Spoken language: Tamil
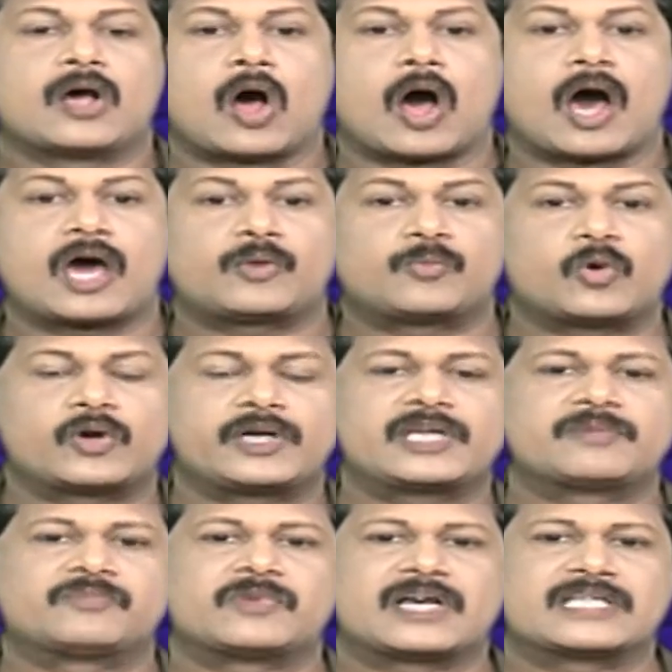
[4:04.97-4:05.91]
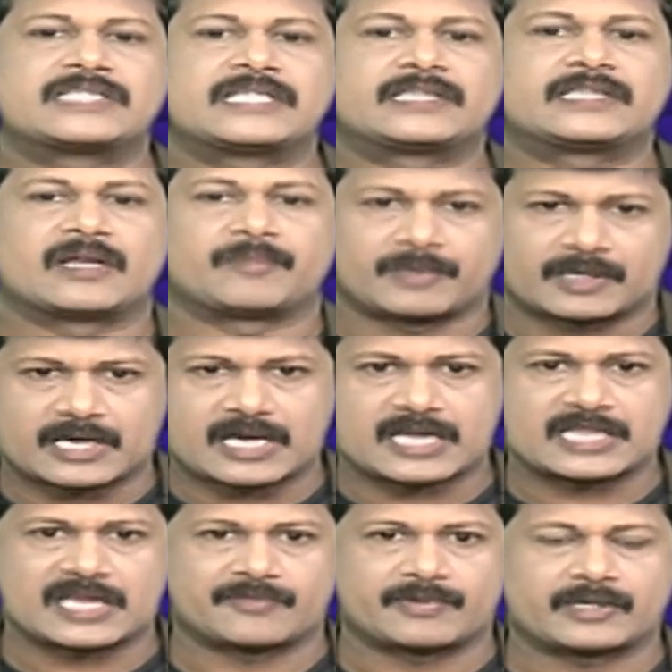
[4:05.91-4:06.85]
ஹார்மோனியம் வாசித்த
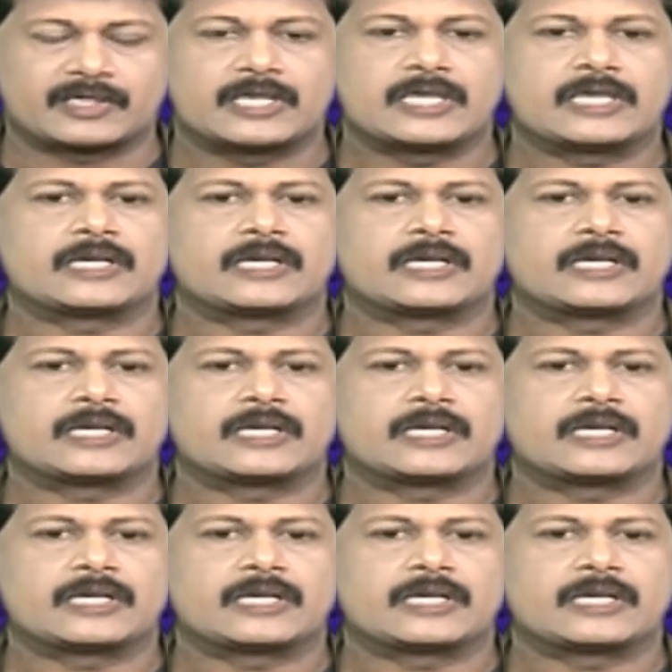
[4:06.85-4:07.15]
மகாதேவன்